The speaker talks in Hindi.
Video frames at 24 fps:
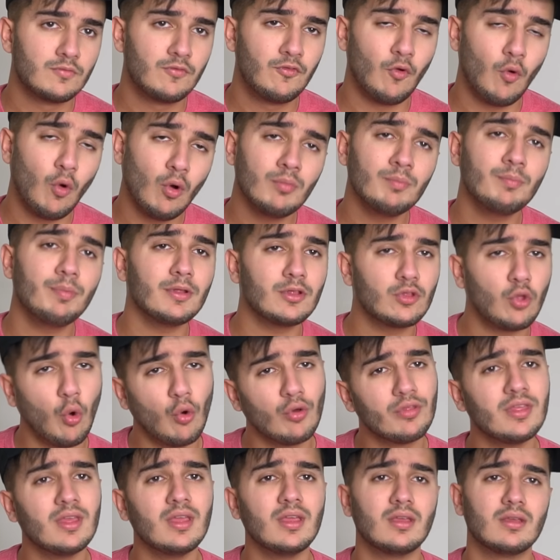फोन पे
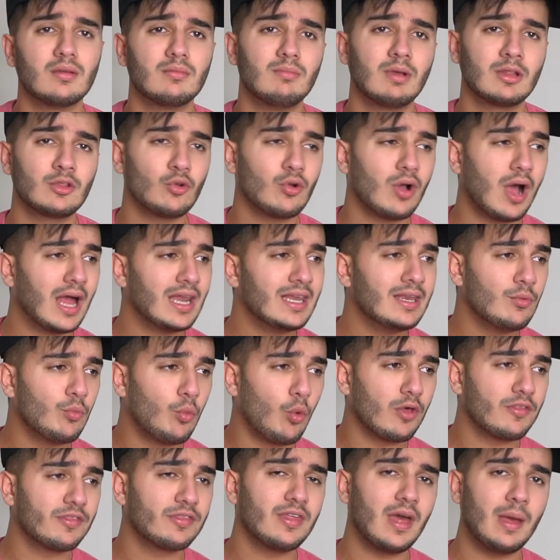थोड़ी मैं तो खाली
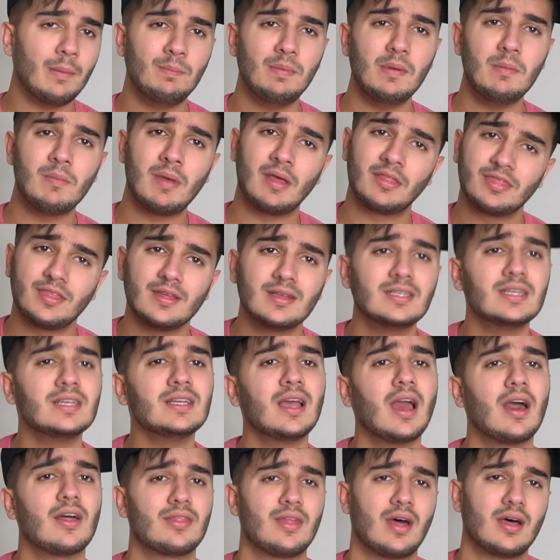व्हाट्सएप पे
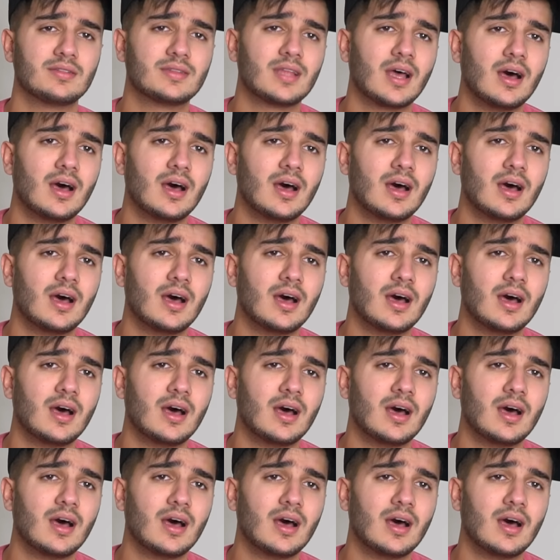मैसेजिंग कर रहा